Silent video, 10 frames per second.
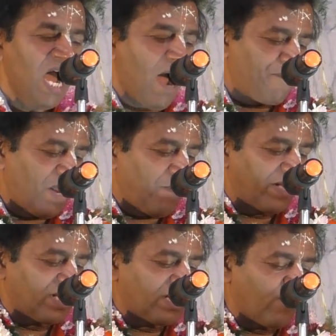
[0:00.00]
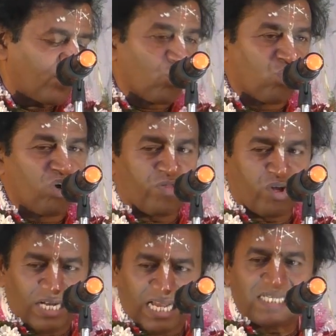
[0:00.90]
আপনার বাতাসা রঘুনন্দন
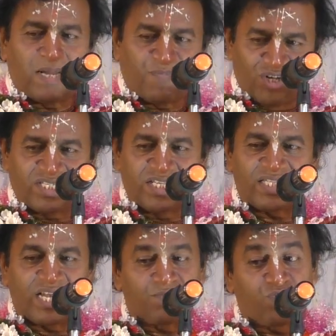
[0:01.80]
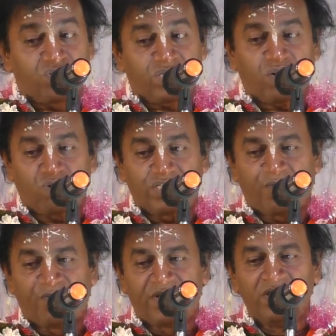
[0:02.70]
লীলা যারা পড়েছেন তারা পরিষ্কার করে
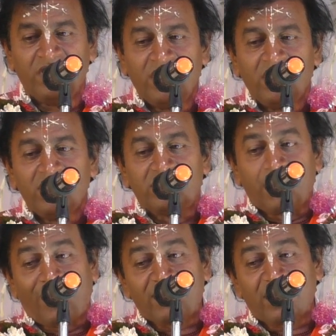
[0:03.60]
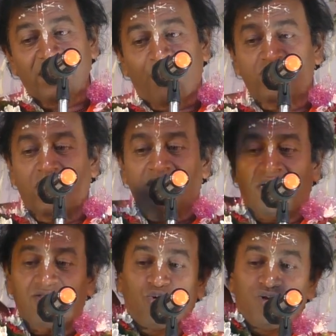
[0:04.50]
জানবেন যে বাতাসা প্রসাদটা
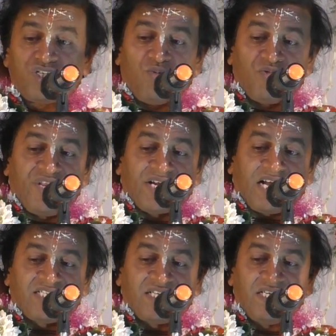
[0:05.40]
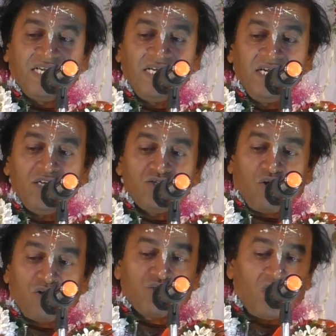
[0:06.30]
তুলসী মন্দিরের কাছে গিয়ে
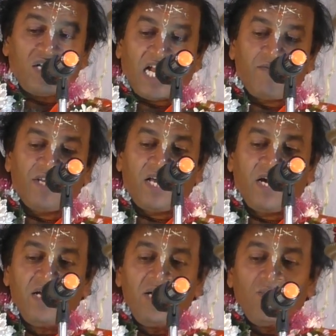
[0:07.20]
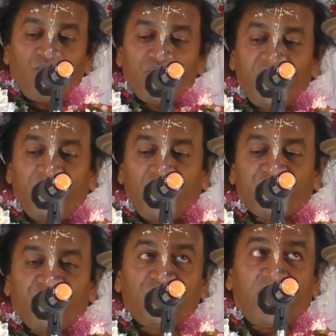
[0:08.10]
যখন জল ঢালবেন না প্রতি
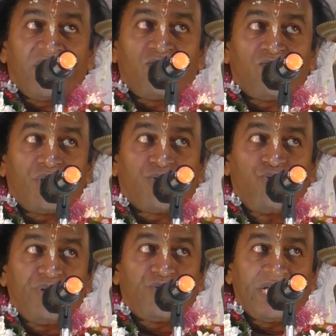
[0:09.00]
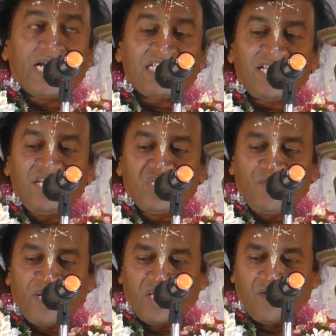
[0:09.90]
বৃহস্পতিবার এরকম করে গুঁড়ি করে গাছের নিচে
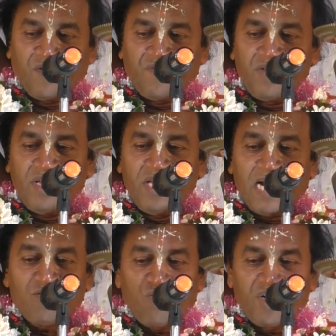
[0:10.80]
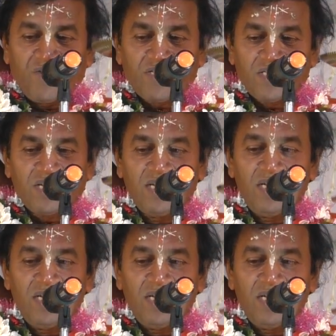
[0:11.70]
ভেঙে দেবেন একটুখানি বাতাসা